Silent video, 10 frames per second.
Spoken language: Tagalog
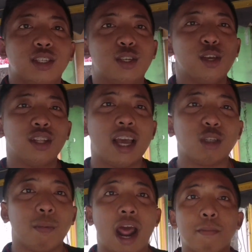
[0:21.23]
So yun
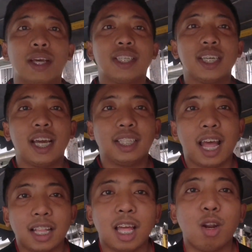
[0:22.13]
guys, marami kasi
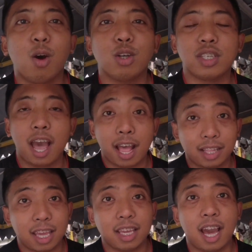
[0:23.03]
nagtatanong sa
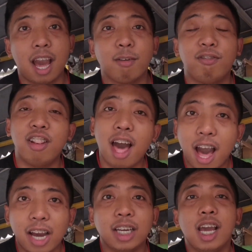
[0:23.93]
ating uh,
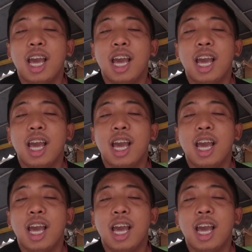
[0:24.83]
vlog